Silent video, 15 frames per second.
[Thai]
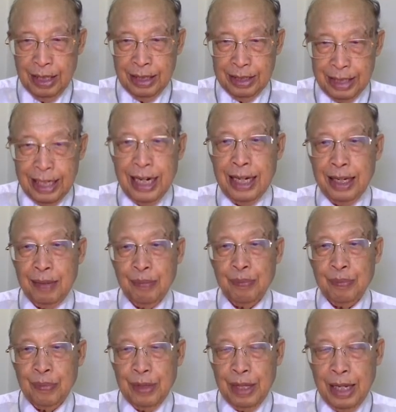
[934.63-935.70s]
ฉะนั้น
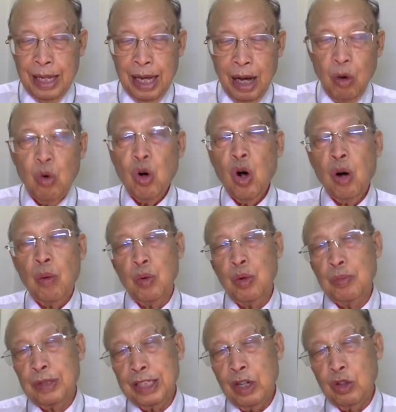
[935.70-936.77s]
เฮาขอบคุณ
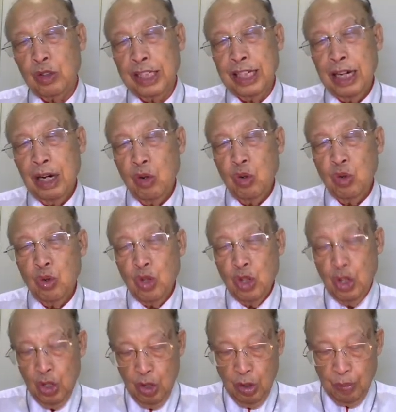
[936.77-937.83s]
พระเจ้าที่เฮา
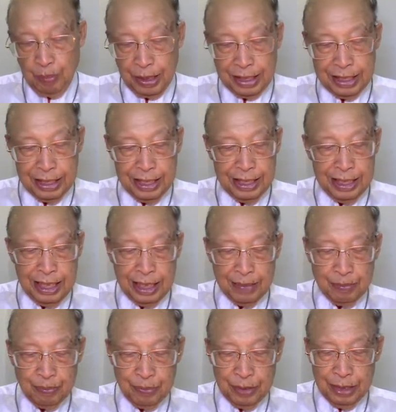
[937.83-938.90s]
เป็นคริสเตียน
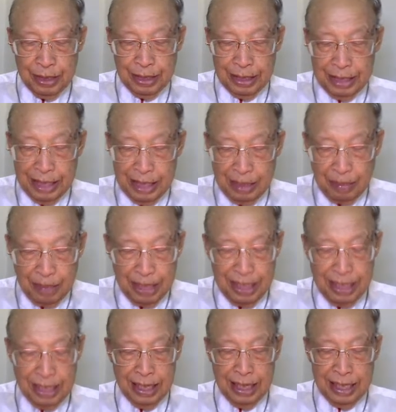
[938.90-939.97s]
ที่มี
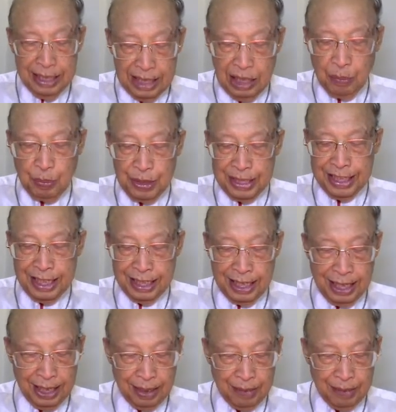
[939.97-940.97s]
สิทธิพิเศษแท้